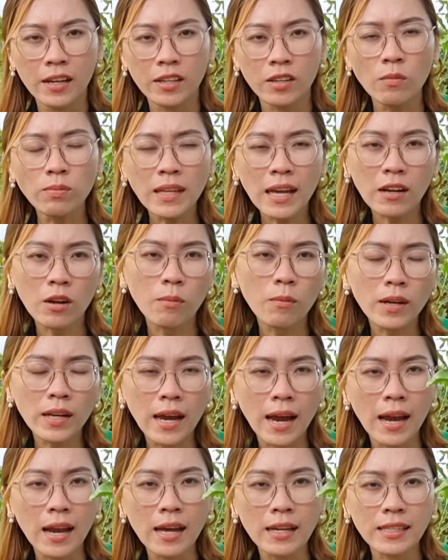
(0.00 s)
Chúng ta cũng có
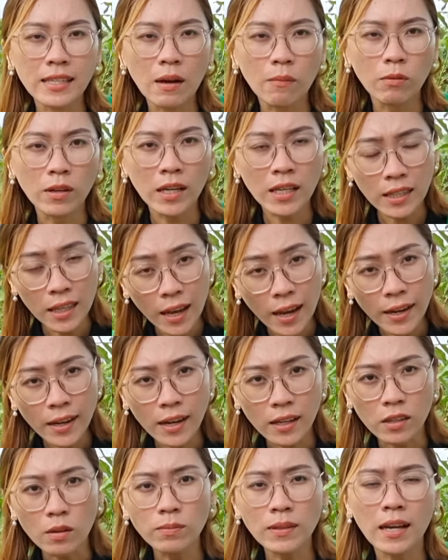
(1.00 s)
thể là trồng kinh tế nè,
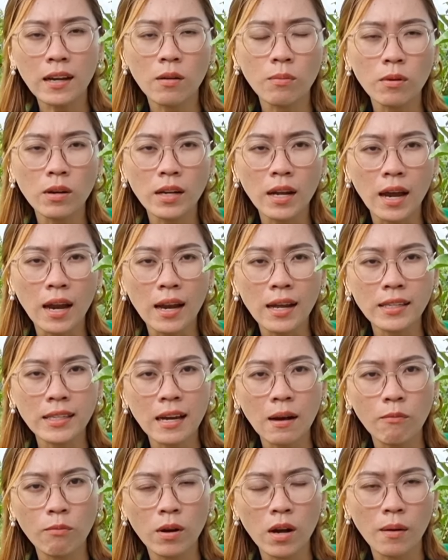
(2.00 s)
chúng ta cũng có thể là
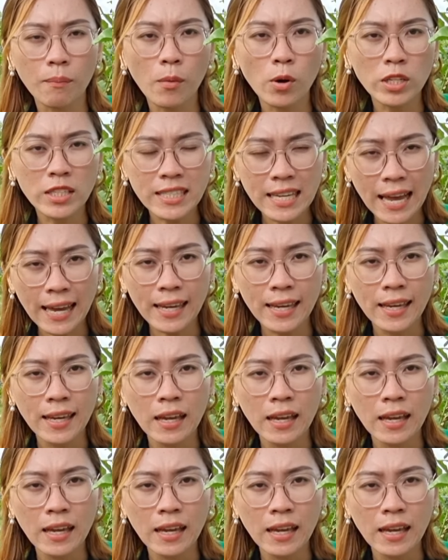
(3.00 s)
trồng bonsai,